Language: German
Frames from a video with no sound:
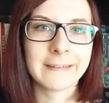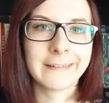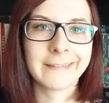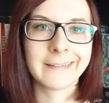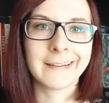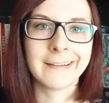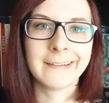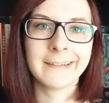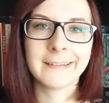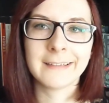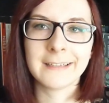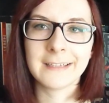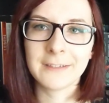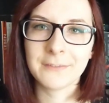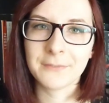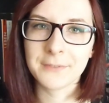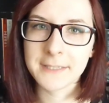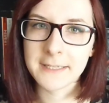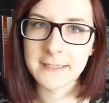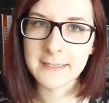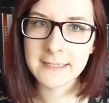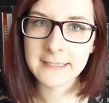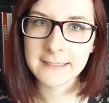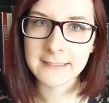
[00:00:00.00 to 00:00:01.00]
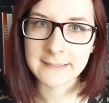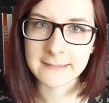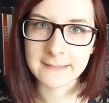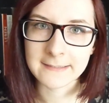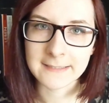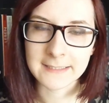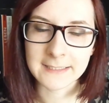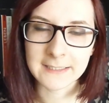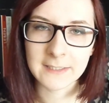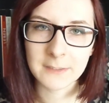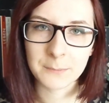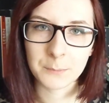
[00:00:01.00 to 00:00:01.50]
Das heißt, ich finde nicht, dass
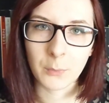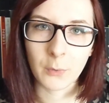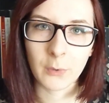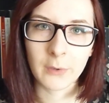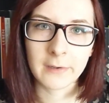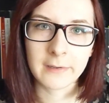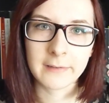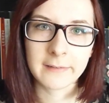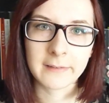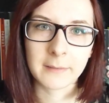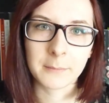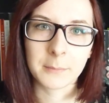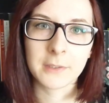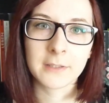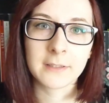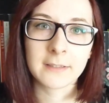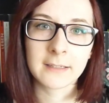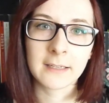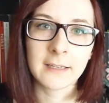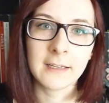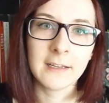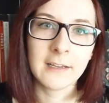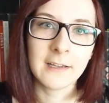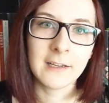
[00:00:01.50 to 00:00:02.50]
das ein Spoiler ist, aber ich